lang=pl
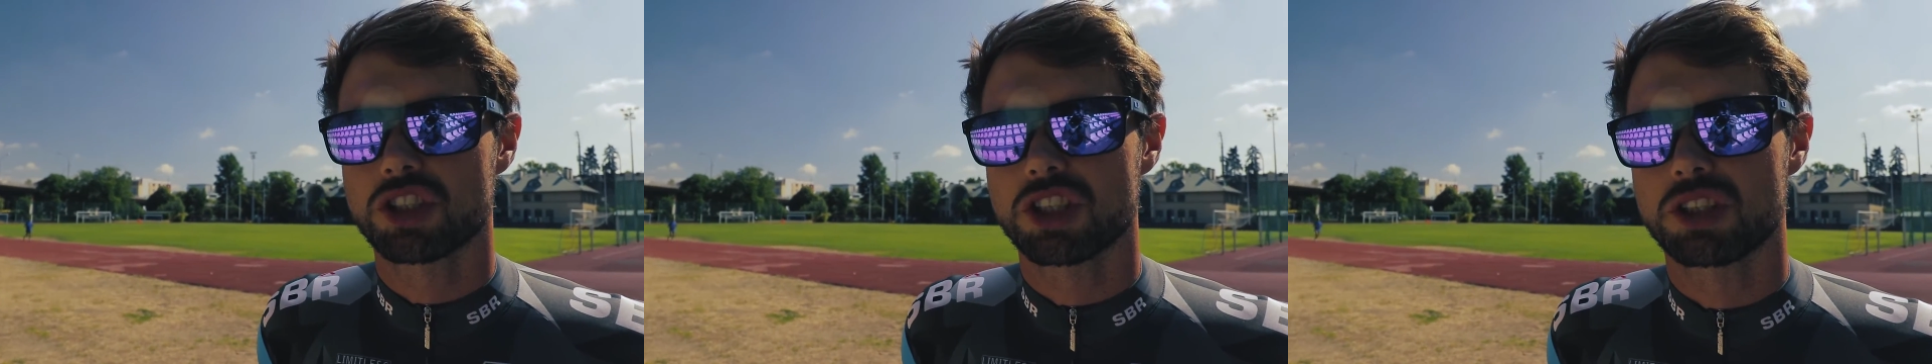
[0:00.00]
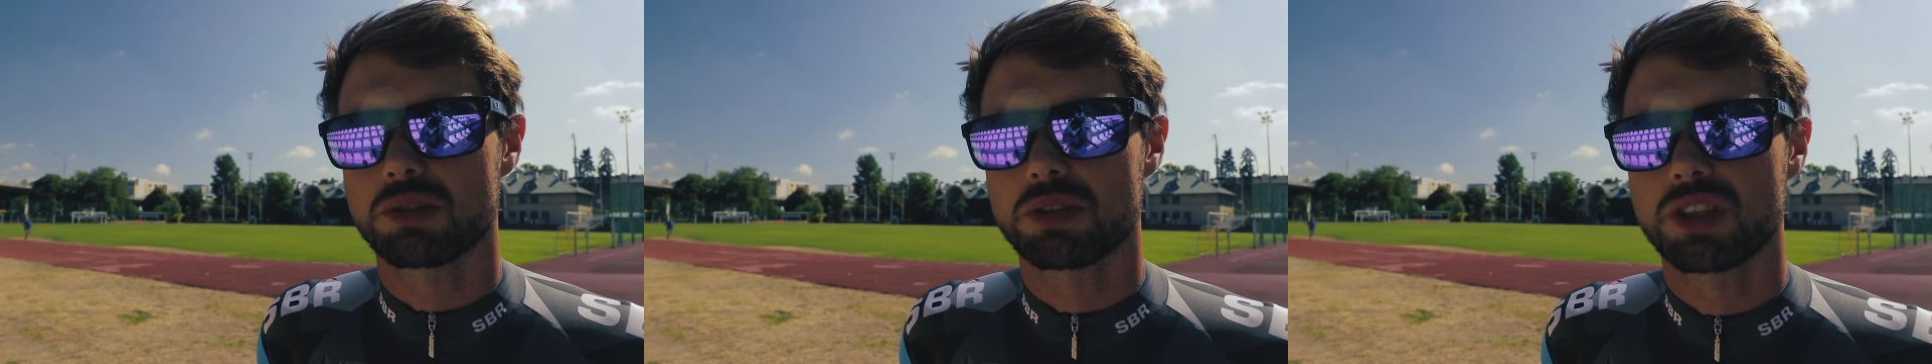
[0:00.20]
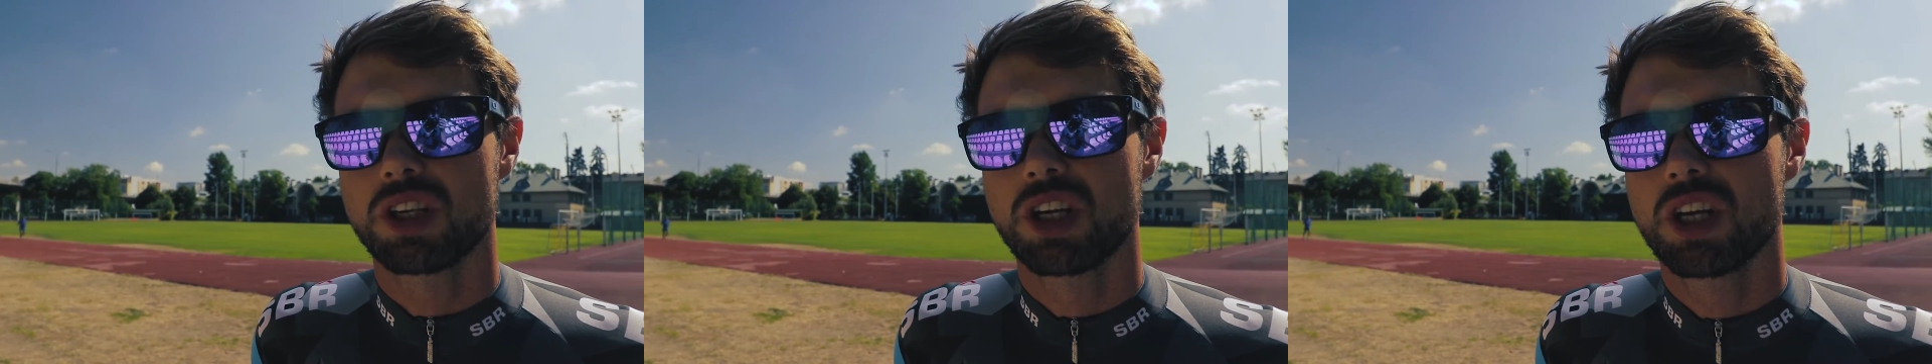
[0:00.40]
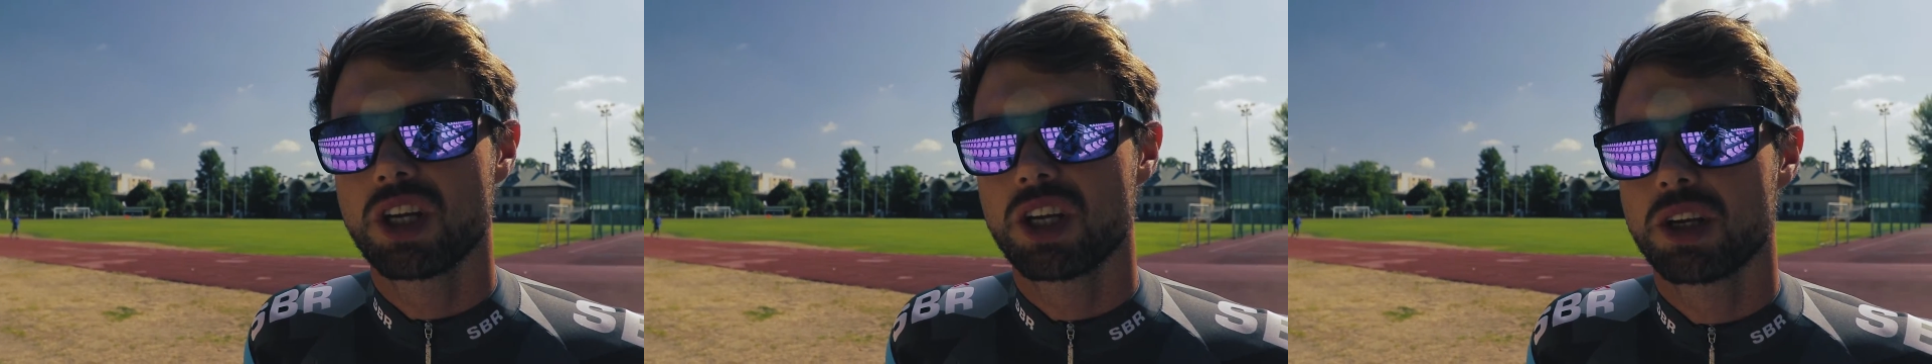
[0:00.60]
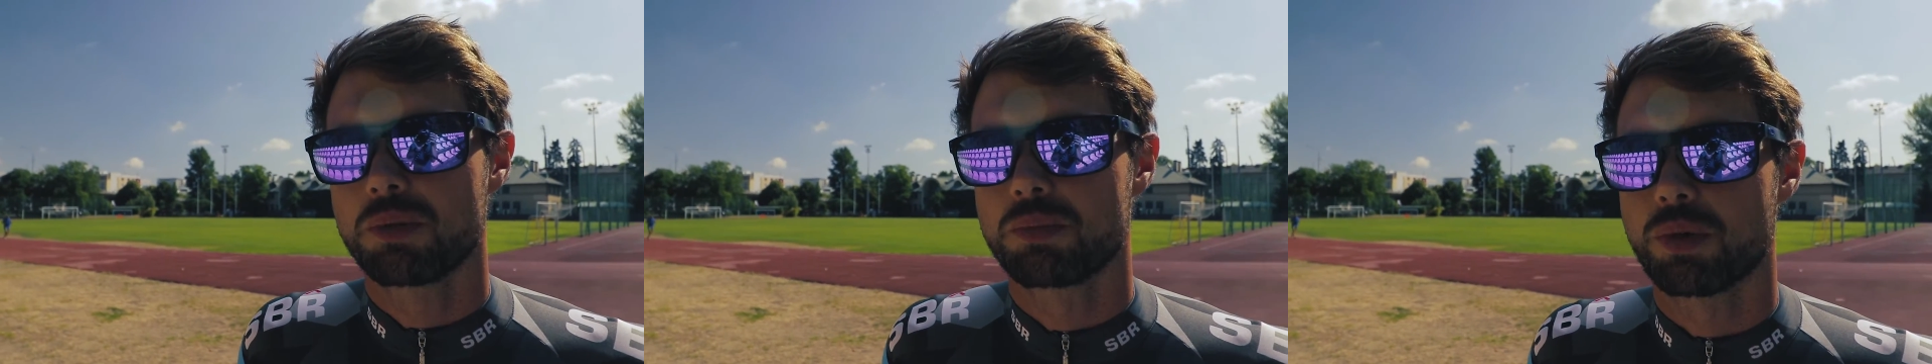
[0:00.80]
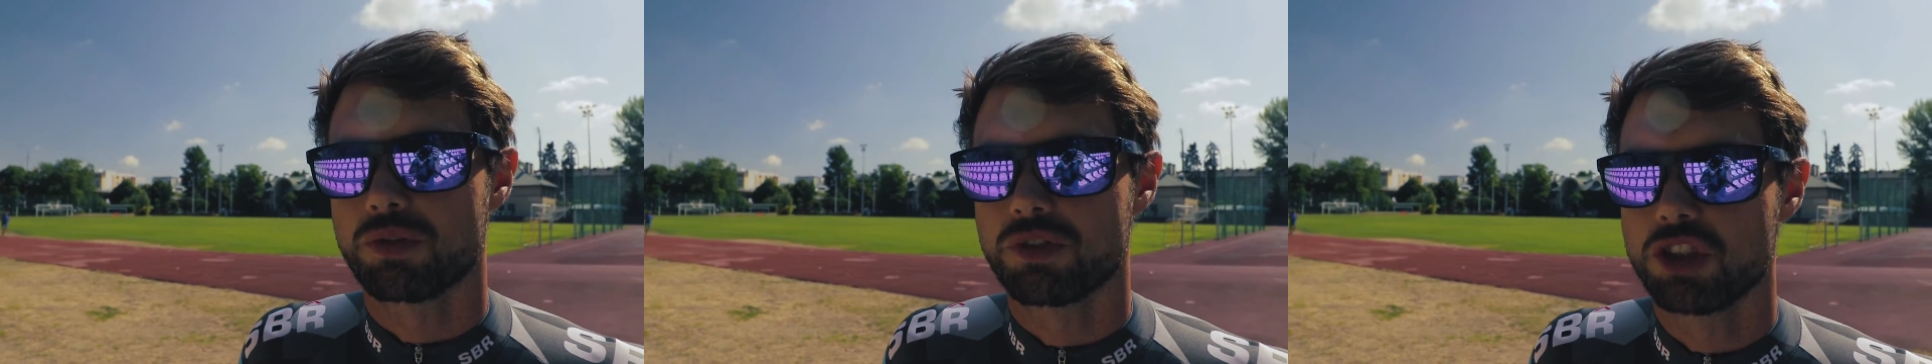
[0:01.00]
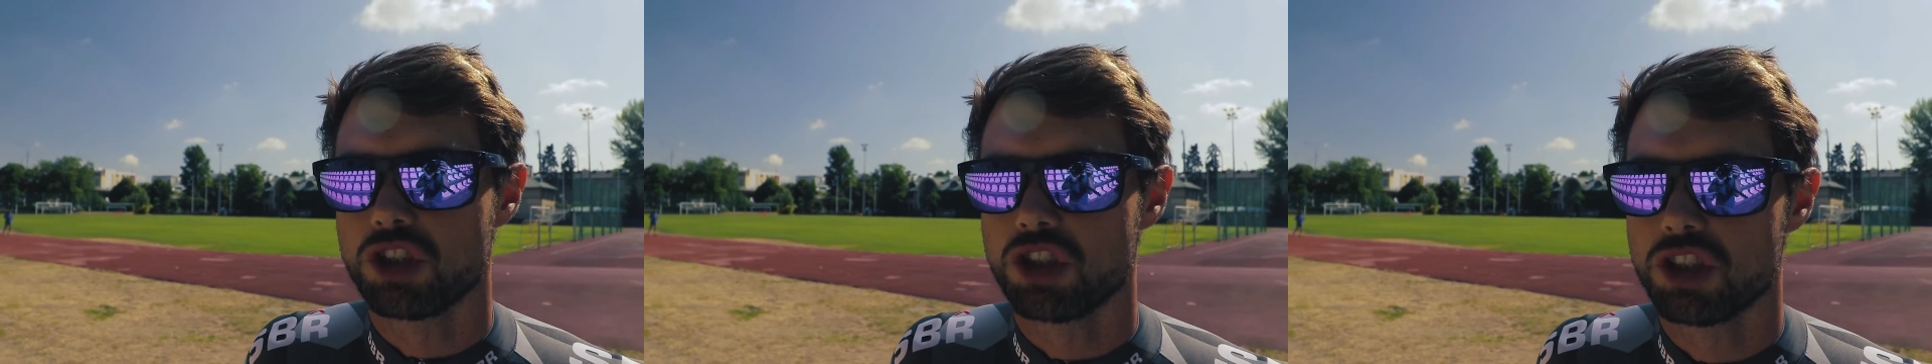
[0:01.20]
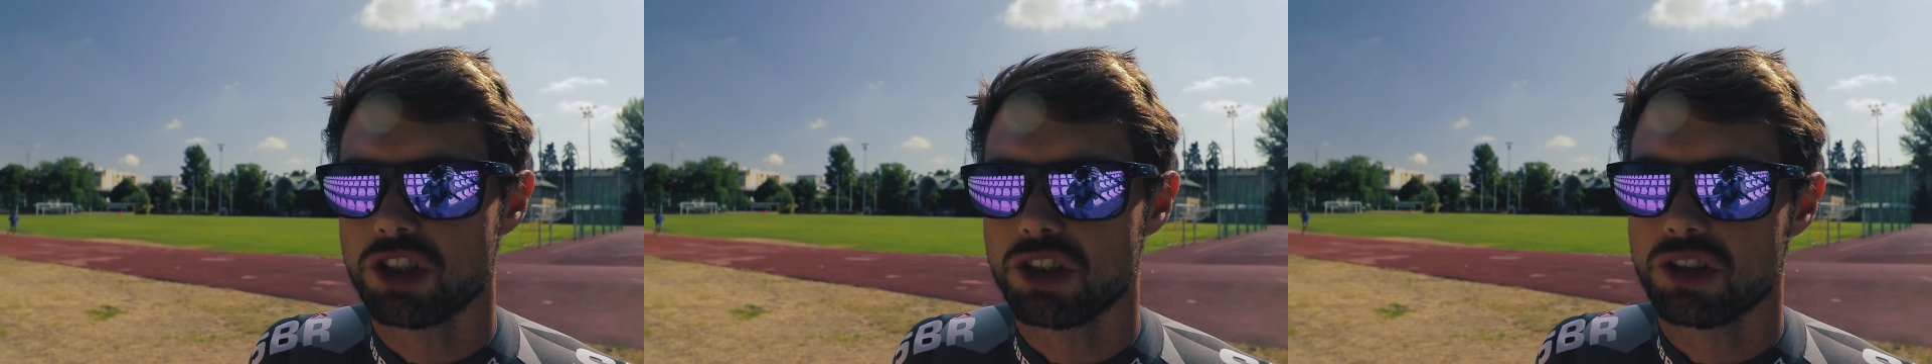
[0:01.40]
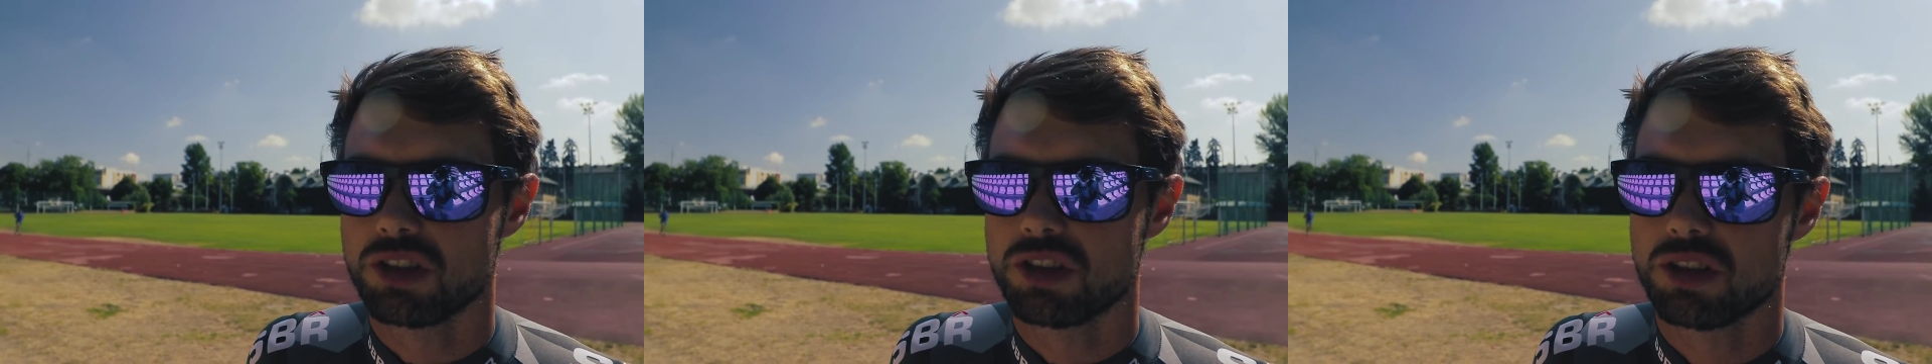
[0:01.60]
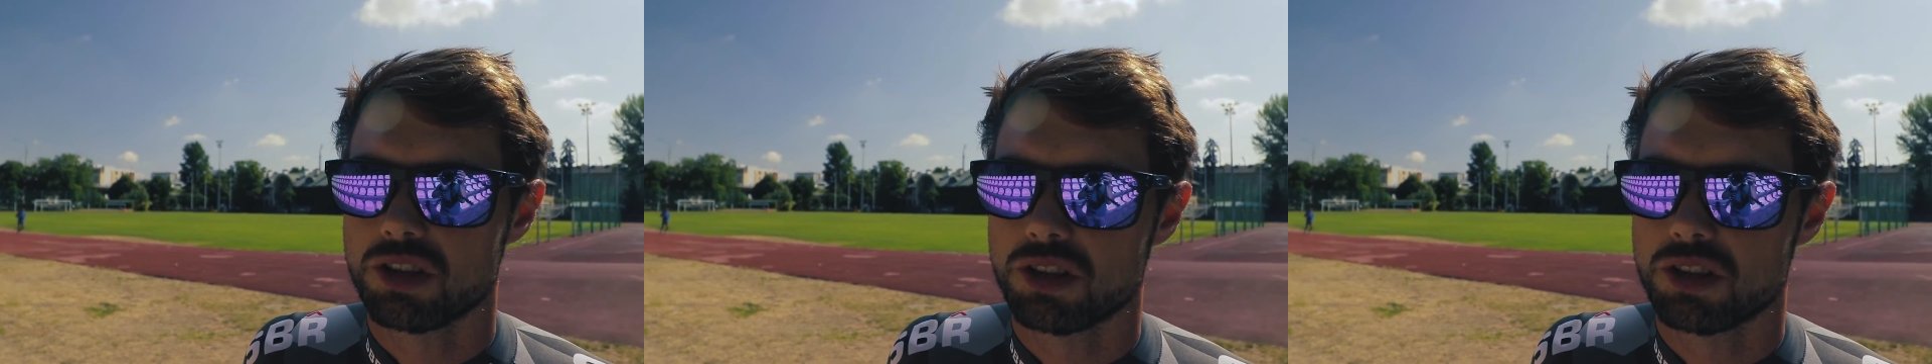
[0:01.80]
kiedy powinni